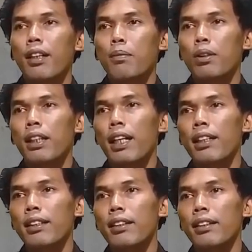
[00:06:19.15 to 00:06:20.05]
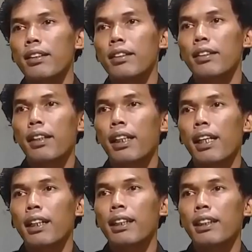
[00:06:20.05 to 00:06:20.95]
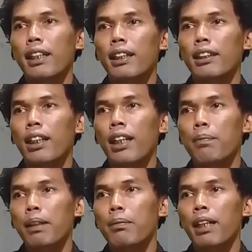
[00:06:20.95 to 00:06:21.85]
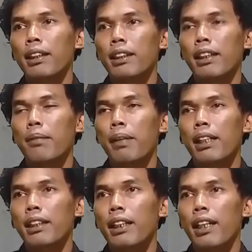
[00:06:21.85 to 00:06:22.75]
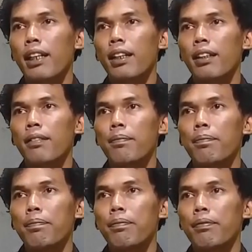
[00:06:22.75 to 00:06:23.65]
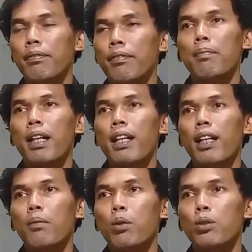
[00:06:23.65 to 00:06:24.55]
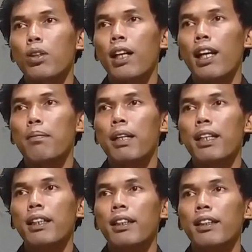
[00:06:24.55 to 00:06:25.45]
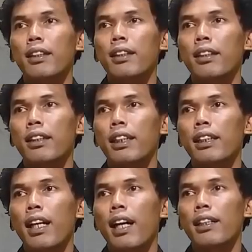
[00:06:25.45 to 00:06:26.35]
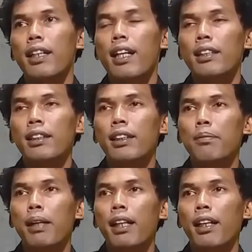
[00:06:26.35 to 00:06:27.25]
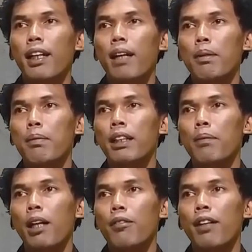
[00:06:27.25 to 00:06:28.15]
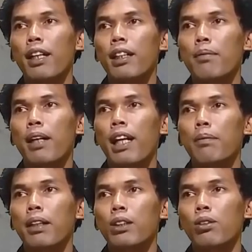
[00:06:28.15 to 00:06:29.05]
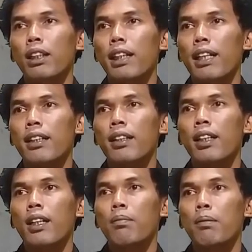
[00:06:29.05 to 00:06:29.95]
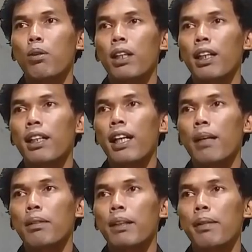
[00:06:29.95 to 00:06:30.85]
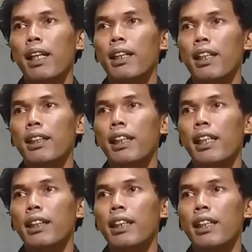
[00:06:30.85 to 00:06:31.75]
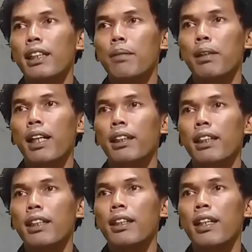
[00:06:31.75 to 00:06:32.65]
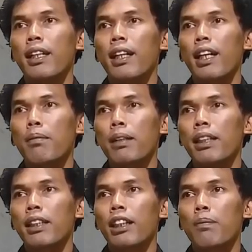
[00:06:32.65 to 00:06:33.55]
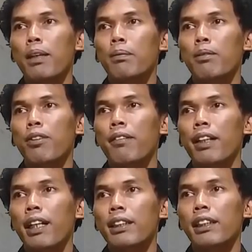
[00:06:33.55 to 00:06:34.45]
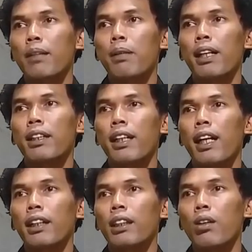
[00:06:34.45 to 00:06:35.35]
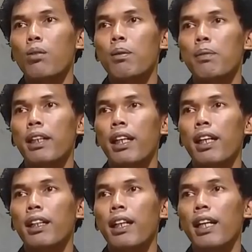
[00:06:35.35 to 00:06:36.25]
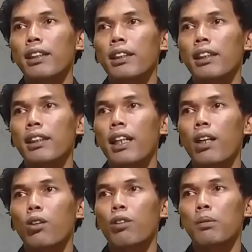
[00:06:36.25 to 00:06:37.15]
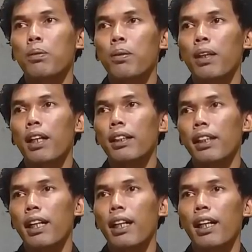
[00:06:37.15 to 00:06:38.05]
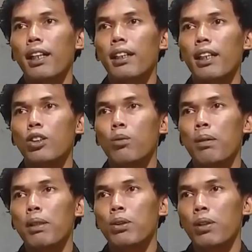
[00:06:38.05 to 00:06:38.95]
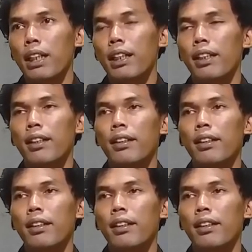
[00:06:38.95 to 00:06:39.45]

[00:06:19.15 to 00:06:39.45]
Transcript: kemudian klik lagi saya tidak dapat mengakses email saya maka akan muncul halaman tidak ada akses email kami minta maaf Anda mengalami kesulitan memulihkan alamat email Anda sayangnya ini berarti kami tidak dapat menverifikasi siapa Anda atau memberikan Anda akses ke akun Facebook yang Anda coba masuki.